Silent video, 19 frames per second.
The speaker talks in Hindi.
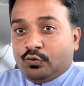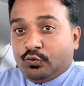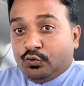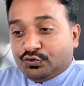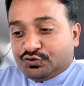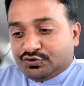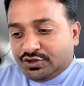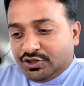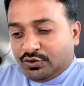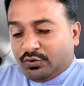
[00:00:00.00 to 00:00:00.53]

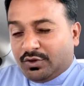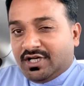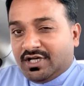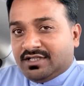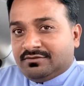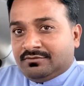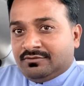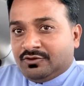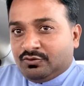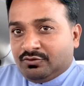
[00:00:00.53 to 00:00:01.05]
उससे थोड़ा
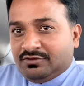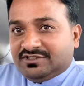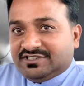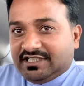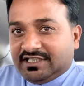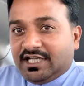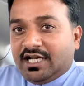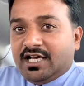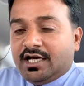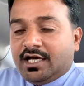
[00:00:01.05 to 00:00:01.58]

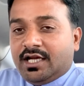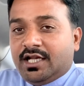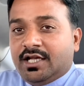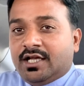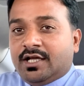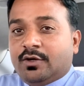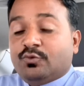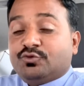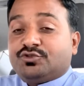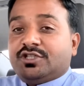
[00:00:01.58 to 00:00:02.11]
ज्यादा लगा लें
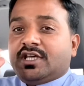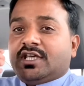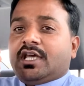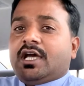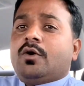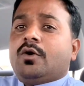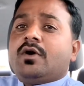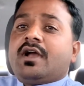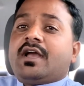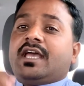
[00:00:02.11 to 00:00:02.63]
उससे क्या
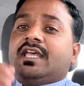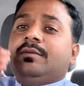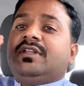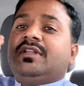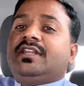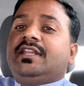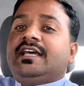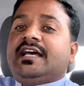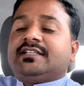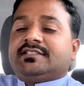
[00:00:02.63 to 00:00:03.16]
होगा कई
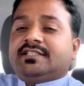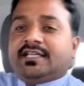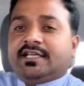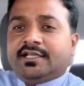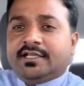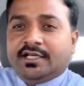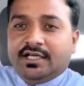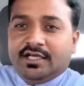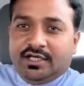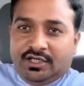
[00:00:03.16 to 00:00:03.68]
बंदे ऐसे हैं
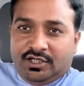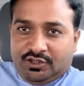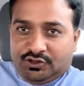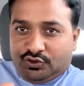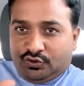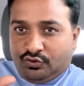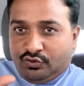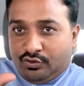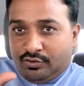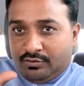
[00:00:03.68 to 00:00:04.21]
जो